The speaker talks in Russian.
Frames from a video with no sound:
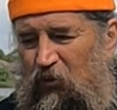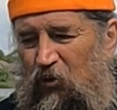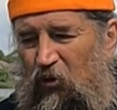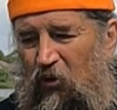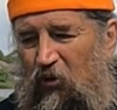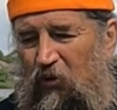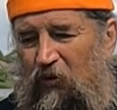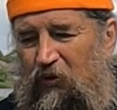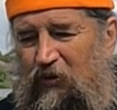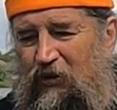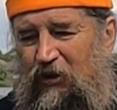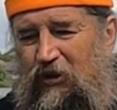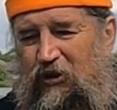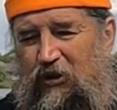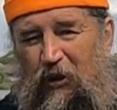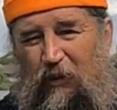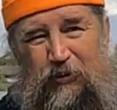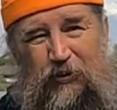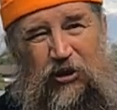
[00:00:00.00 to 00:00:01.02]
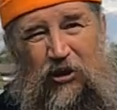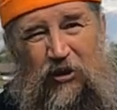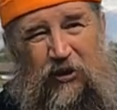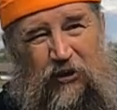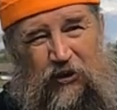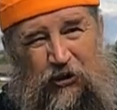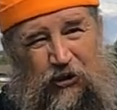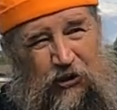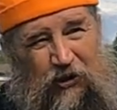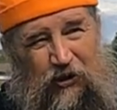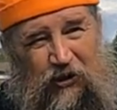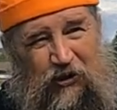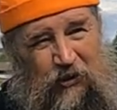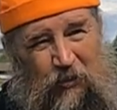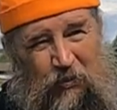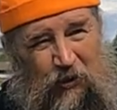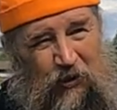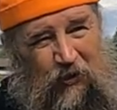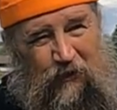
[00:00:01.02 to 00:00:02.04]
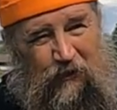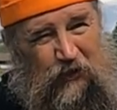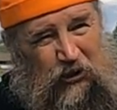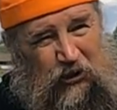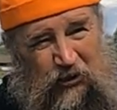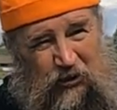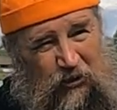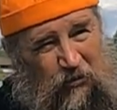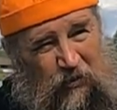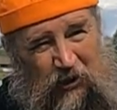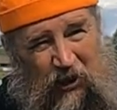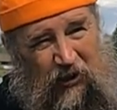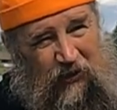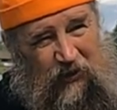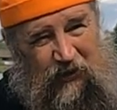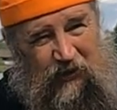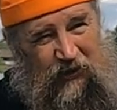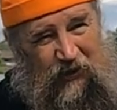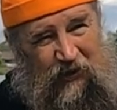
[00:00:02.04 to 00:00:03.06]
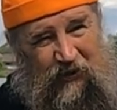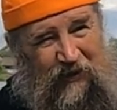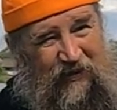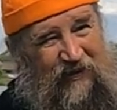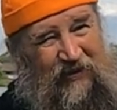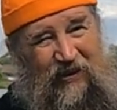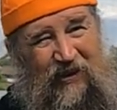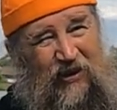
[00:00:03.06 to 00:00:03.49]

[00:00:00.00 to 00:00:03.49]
Но не сообщили, что это было в Нижнем Ландихе.